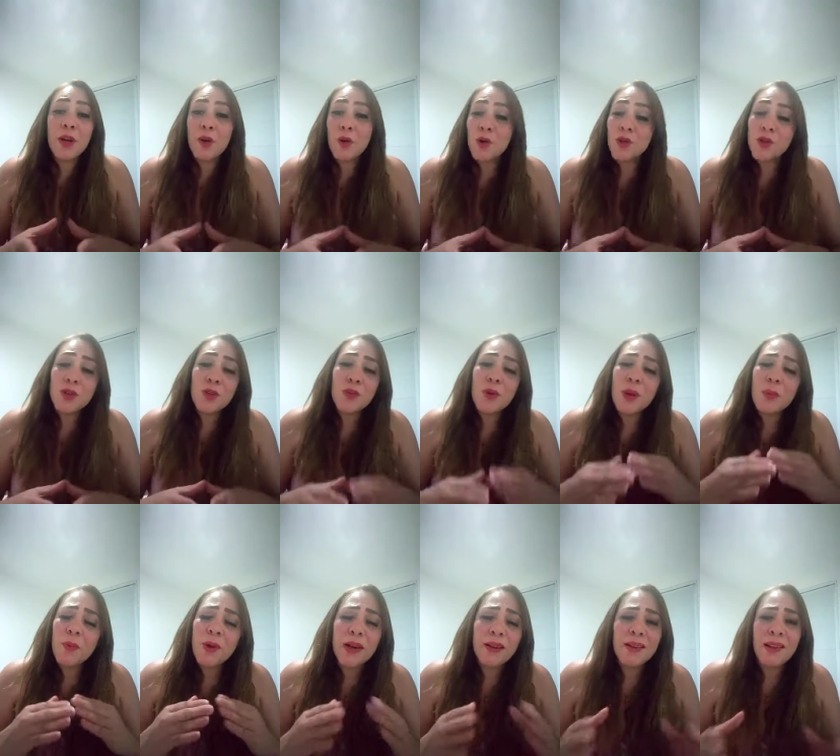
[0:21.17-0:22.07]
conocido una
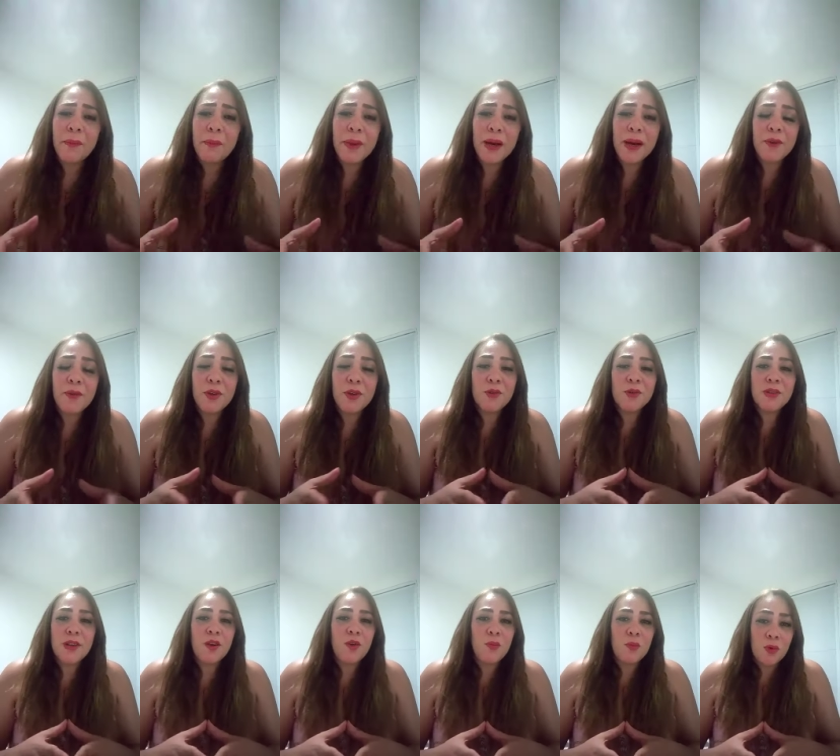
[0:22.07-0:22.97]
mujer tan
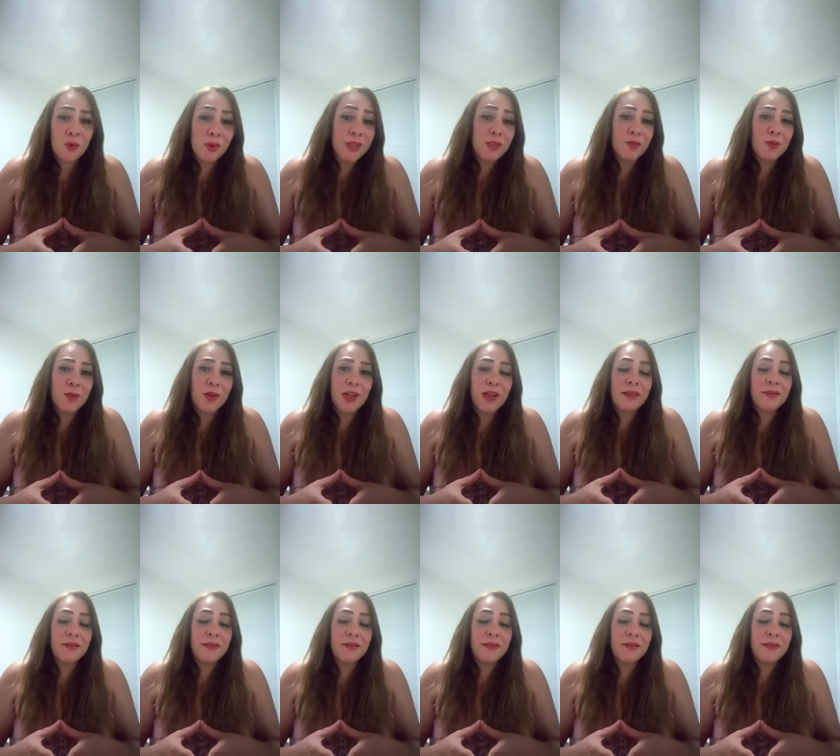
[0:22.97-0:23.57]
maravillosa como lo es Sonia.